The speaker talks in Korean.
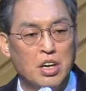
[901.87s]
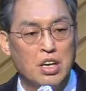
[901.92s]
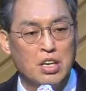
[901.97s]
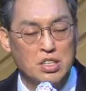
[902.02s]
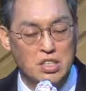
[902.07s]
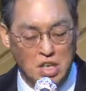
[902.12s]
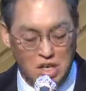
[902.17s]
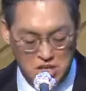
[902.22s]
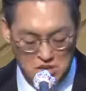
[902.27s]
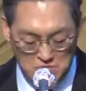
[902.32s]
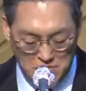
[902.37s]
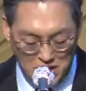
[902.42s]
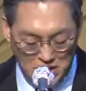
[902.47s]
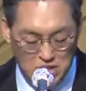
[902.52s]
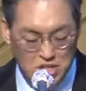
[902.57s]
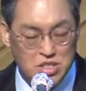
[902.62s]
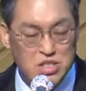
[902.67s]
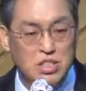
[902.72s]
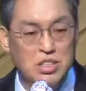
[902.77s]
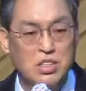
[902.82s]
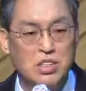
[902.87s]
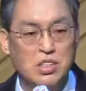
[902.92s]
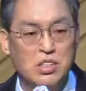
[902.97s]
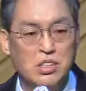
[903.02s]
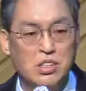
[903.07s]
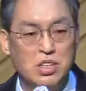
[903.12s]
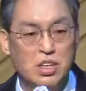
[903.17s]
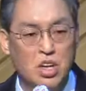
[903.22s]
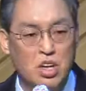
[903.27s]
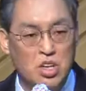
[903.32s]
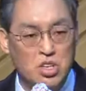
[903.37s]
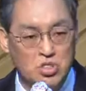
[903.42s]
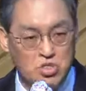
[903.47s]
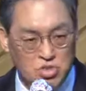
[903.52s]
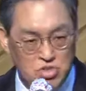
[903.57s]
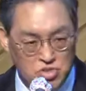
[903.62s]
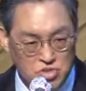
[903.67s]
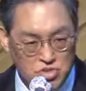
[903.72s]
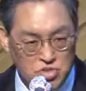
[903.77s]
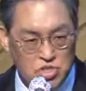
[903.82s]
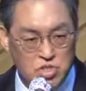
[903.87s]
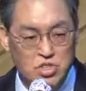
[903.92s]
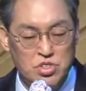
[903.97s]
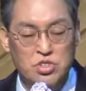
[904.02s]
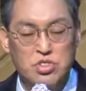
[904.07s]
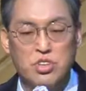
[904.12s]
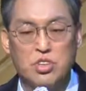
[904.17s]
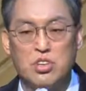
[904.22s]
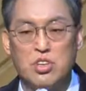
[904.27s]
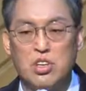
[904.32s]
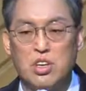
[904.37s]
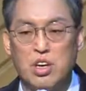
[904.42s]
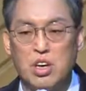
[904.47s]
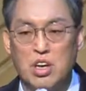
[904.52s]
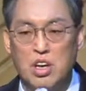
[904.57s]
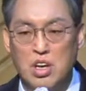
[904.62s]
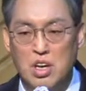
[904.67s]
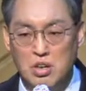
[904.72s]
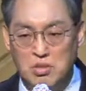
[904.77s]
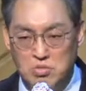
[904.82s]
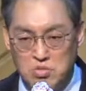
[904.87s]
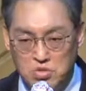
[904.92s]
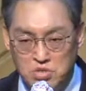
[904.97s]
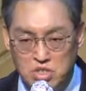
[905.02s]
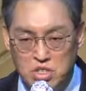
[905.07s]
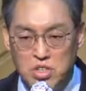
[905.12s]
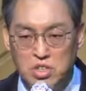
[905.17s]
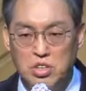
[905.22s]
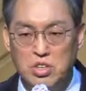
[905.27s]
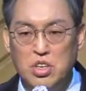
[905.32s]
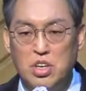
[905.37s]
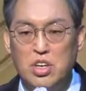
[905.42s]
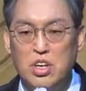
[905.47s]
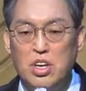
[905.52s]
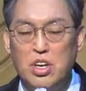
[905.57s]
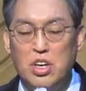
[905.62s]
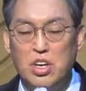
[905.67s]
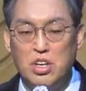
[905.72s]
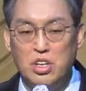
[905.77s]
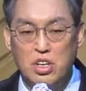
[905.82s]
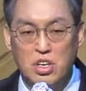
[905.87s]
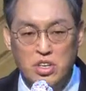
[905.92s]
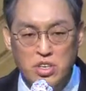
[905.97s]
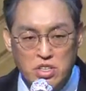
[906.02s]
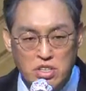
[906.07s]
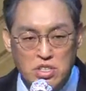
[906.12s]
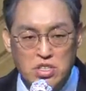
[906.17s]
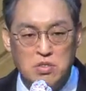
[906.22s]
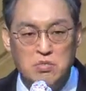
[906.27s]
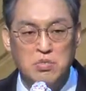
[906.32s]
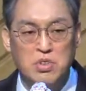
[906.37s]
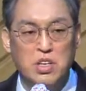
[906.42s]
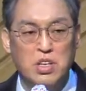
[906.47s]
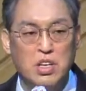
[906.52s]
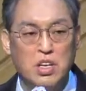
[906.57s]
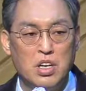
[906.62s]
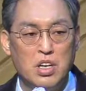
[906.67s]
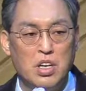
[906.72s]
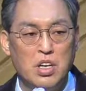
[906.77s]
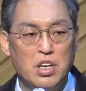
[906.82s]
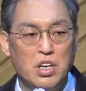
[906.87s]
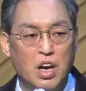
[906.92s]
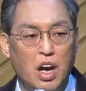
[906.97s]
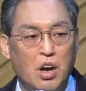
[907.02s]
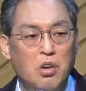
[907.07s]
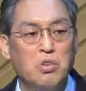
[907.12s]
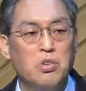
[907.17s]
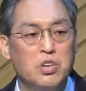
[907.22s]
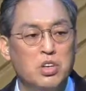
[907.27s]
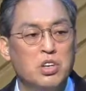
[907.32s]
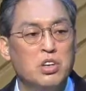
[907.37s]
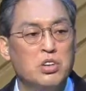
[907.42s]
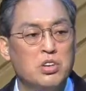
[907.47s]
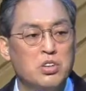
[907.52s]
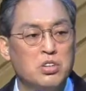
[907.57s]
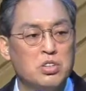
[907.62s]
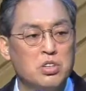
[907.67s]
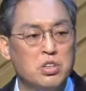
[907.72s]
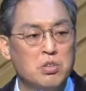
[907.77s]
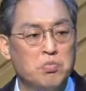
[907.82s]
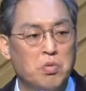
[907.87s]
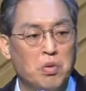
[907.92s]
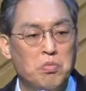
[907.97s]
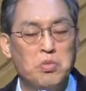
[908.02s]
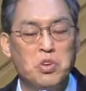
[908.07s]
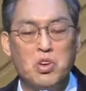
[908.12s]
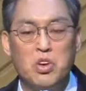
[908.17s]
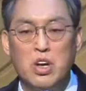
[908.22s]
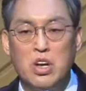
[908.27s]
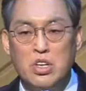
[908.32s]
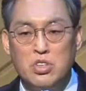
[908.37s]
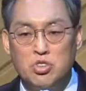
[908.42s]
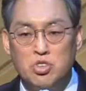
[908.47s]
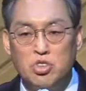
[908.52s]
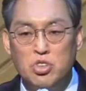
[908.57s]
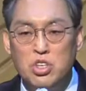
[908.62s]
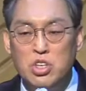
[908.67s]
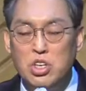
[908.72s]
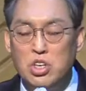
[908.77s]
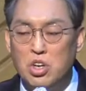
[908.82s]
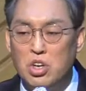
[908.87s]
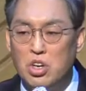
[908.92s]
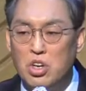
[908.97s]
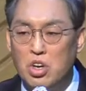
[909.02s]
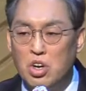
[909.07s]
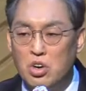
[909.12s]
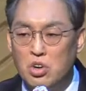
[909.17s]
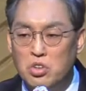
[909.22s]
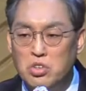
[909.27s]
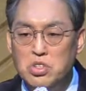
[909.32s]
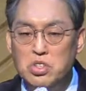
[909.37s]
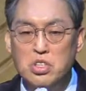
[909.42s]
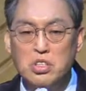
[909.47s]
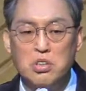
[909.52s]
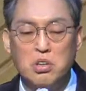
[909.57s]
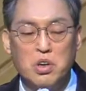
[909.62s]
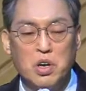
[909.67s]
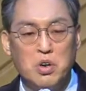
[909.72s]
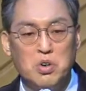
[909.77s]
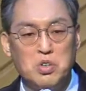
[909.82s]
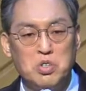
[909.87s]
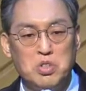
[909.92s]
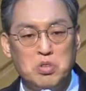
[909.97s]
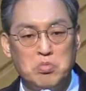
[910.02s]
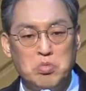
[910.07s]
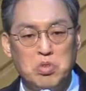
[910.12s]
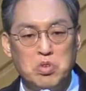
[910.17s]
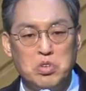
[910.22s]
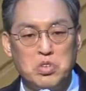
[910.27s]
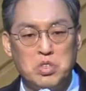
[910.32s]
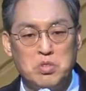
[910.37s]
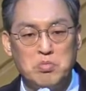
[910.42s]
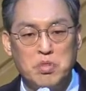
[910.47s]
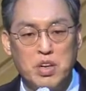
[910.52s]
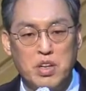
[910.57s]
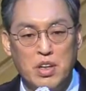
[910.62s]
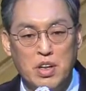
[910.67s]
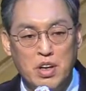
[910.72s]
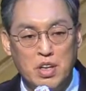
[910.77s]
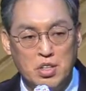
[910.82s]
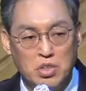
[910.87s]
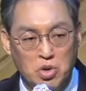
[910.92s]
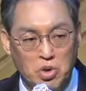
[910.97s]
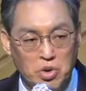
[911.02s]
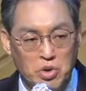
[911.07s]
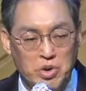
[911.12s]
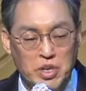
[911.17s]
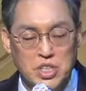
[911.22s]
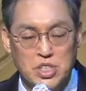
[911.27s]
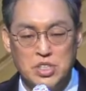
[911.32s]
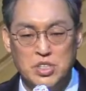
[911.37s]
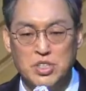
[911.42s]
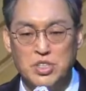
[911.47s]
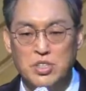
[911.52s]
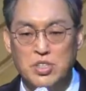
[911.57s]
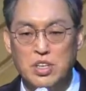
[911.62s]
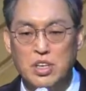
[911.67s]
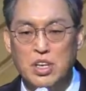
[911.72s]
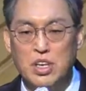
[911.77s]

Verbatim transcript: 자기 맡겨진 일들 충성스럽게 부지런히 열심히 하고 있는 것을 보면 주인이 언제 돌아올지 모르지만 돌아와서는